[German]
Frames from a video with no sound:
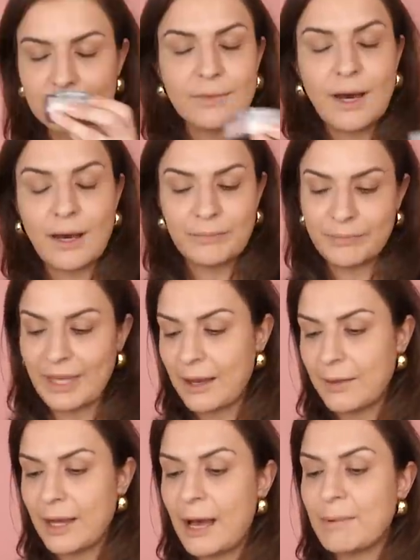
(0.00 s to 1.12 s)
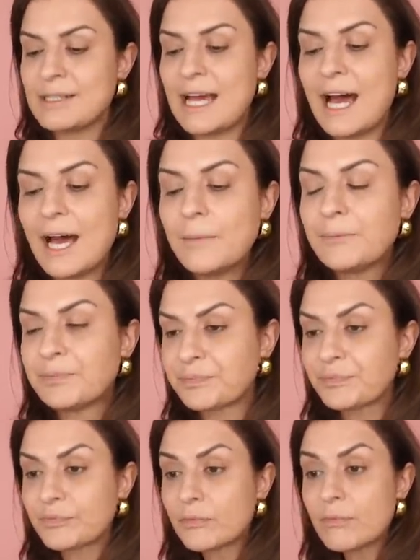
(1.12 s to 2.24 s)
Ach, ja, aber da
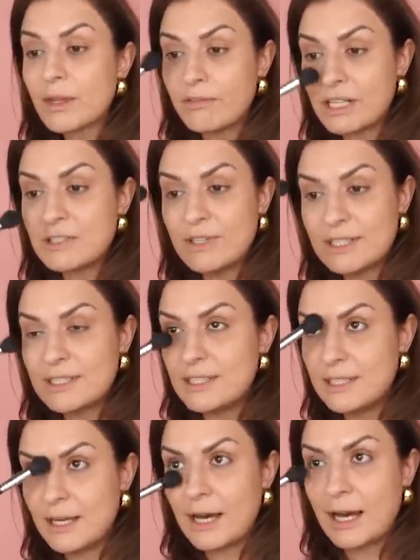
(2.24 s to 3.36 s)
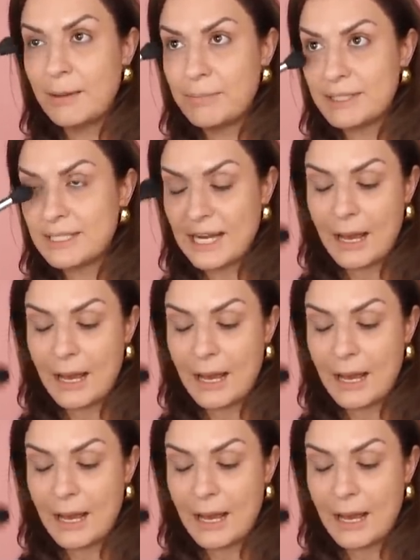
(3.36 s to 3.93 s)
falls wir jetzt hier ein bisschen